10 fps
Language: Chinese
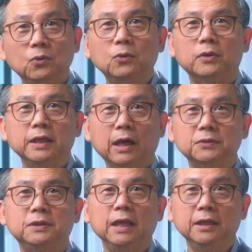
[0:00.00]
如果要
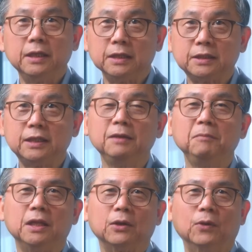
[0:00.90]
建立亲
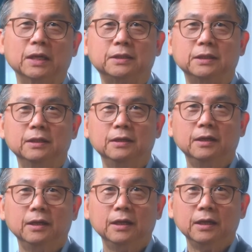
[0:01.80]
密的关系，
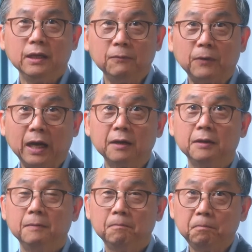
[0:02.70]
一方
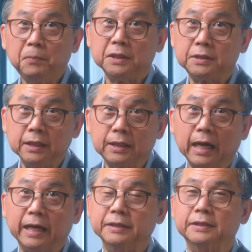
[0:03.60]
必须
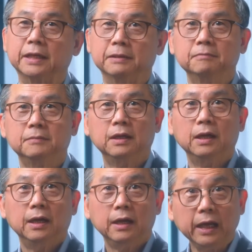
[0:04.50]
坦诚，
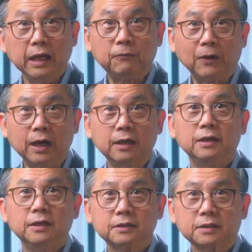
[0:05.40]
另一方
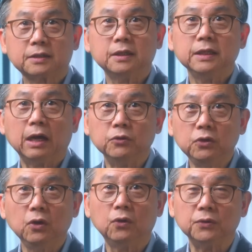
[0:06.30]
则要
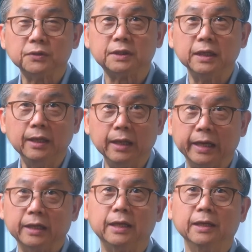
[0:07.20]
用心
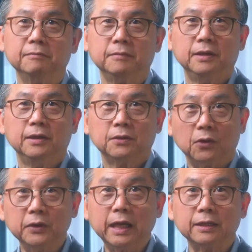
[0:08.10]
聆听。
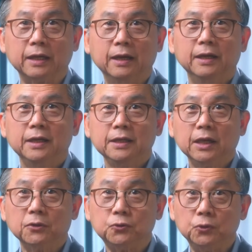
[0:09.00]
同样的，
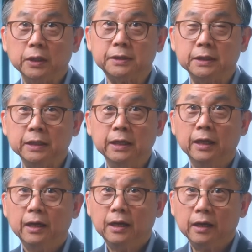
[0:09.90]
要学习
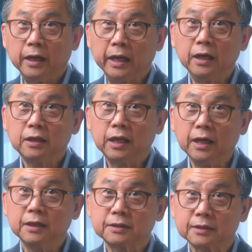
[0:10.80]
聆
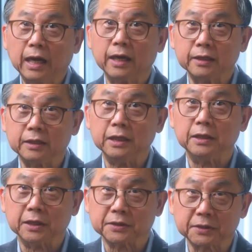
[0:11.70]
听上帝
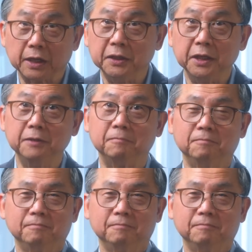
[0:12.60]
的声音。